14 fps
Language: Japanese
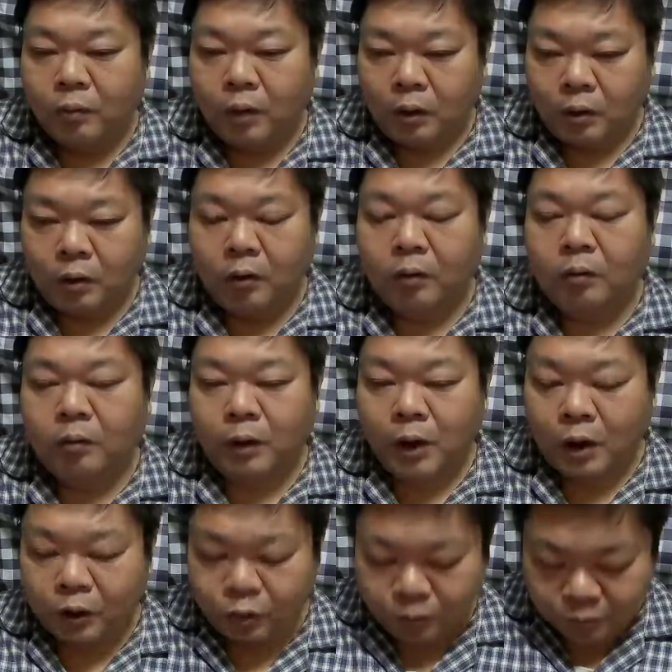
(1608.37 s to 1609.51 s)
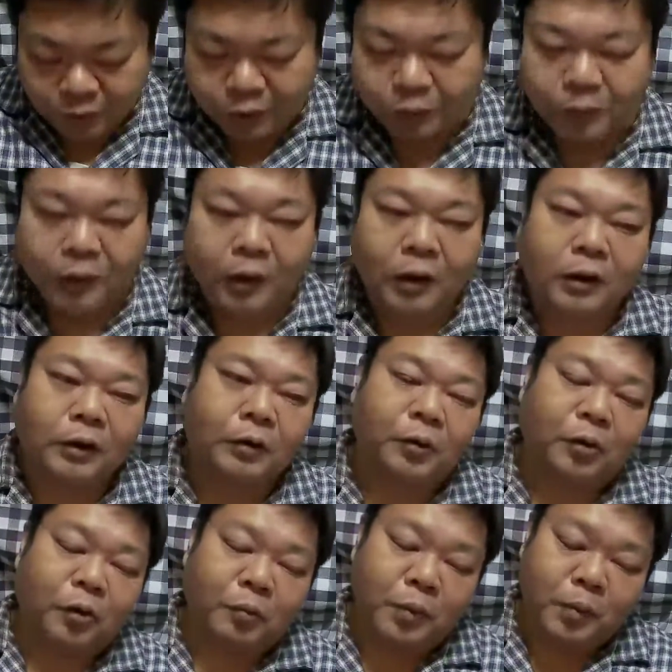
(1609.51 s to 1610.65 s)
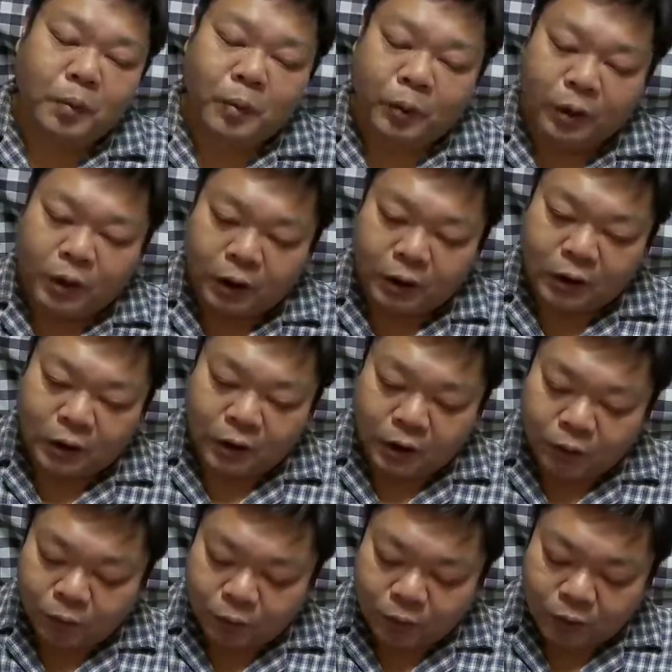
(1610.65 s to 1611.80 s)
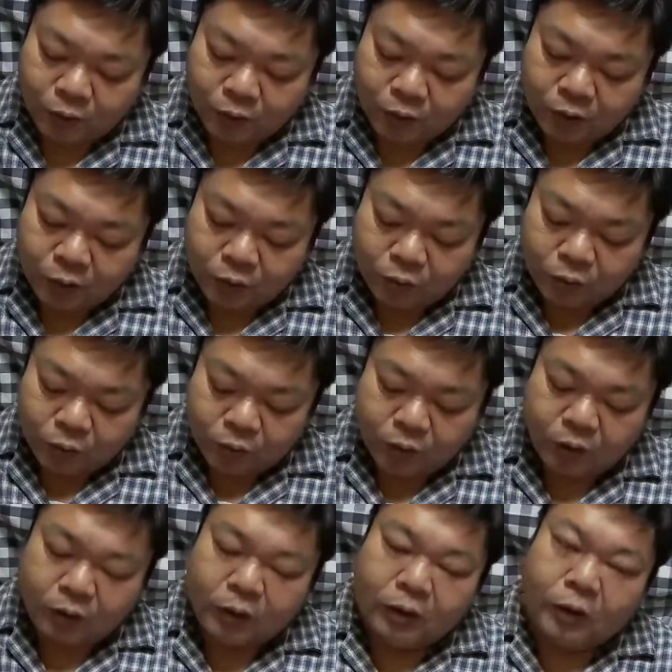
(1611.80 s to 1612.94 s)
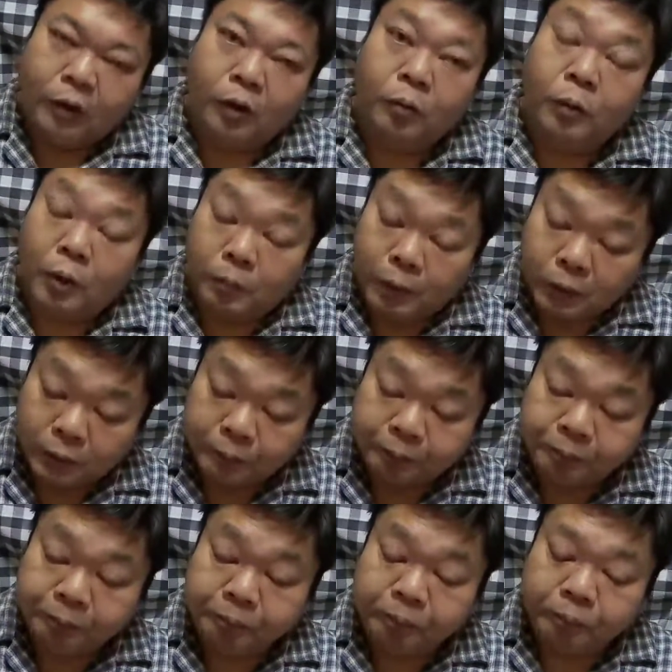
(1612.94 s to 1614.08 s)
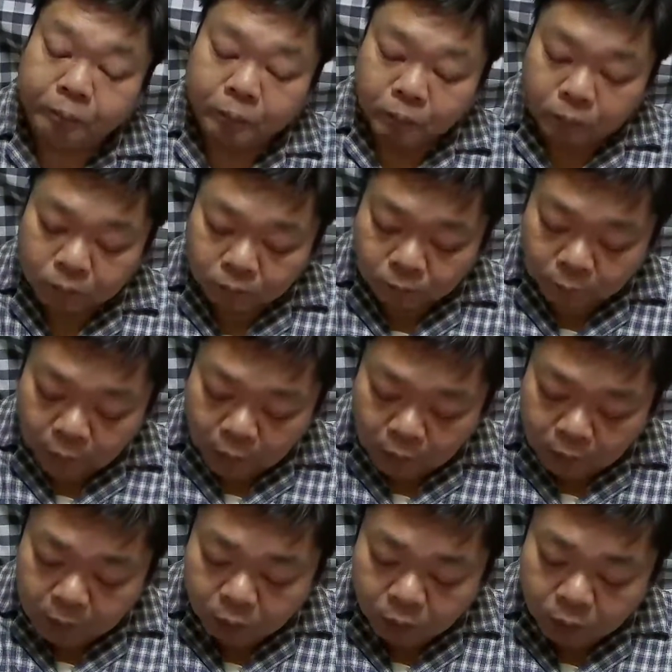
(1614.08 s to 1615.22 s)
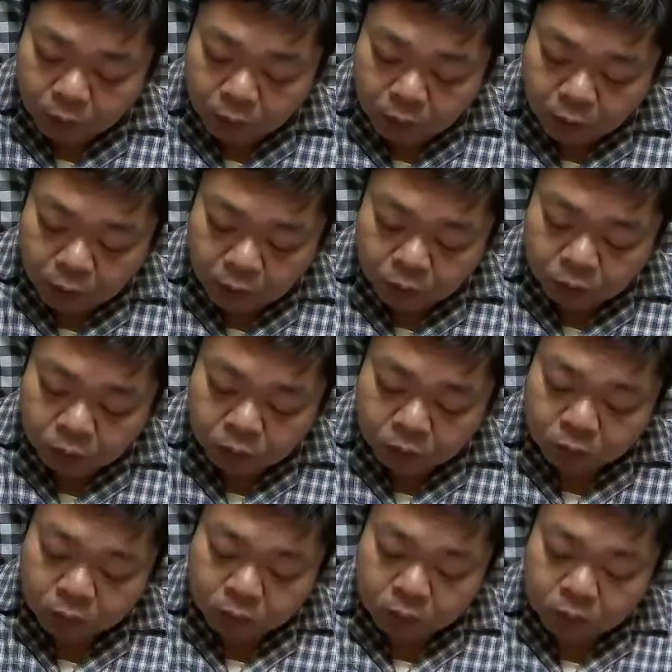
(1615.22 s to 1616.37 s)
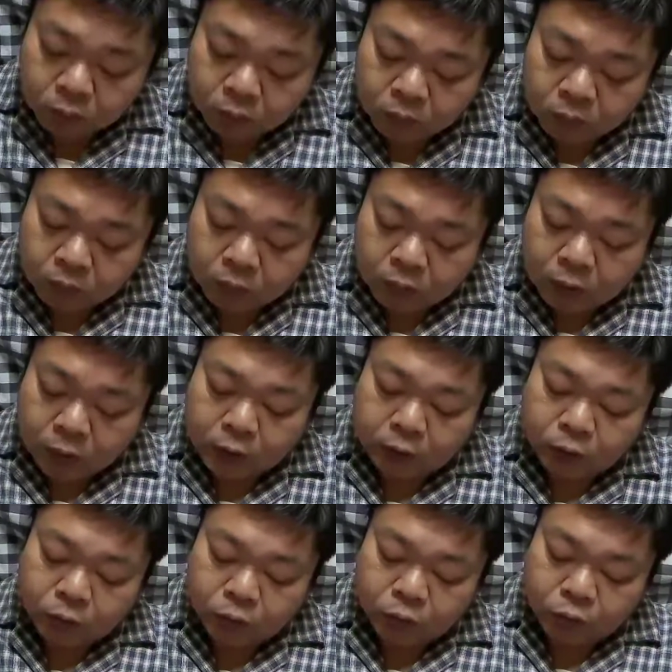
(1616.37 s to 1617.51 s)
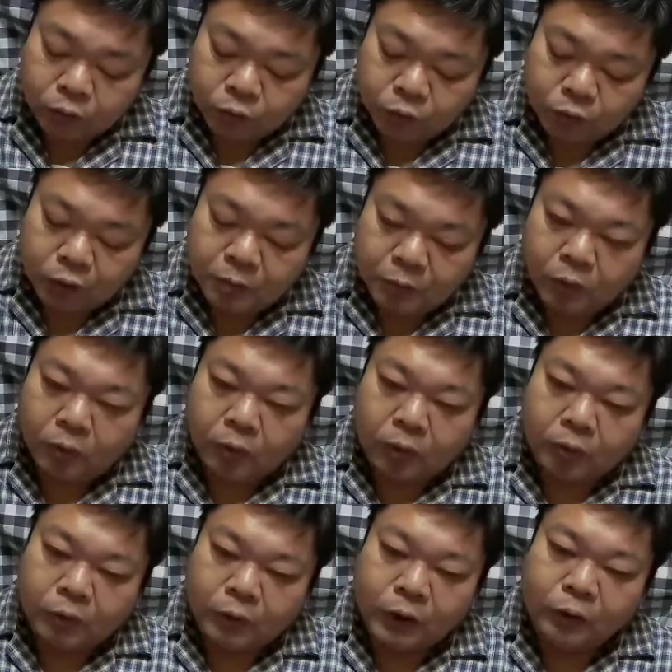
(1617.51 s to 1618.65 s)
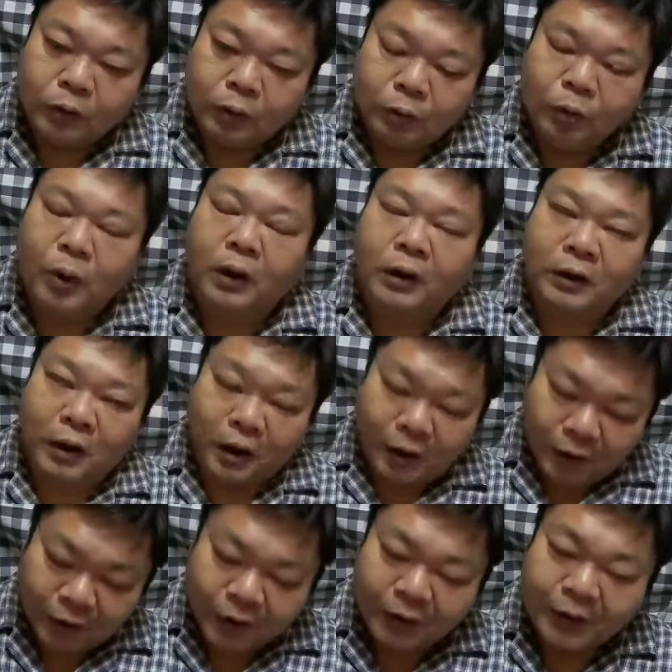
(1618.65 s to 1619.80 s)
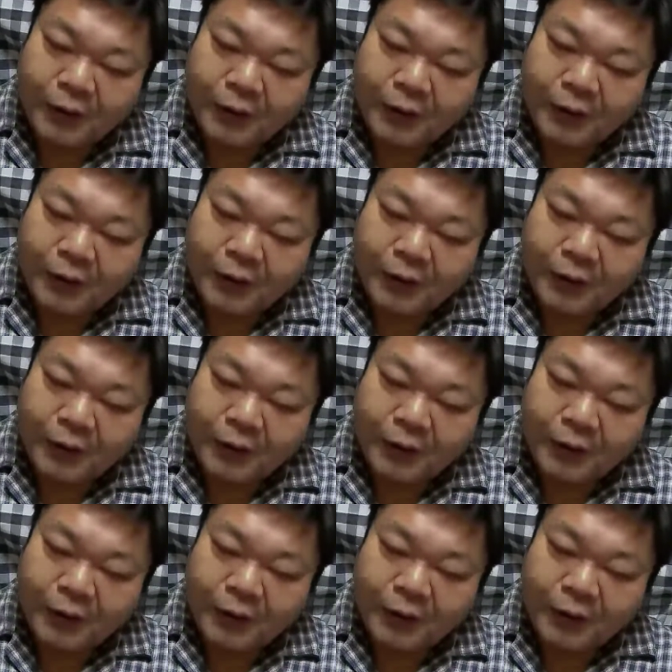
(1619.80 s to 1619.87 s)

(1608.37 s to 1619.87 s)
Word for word: もまなんかするんでしょうから、まあ、それを見守っていきたいなというふうに思います。だからまあこれはだから韓国に対してうんぬん言ってももう最初から嘘なんですから、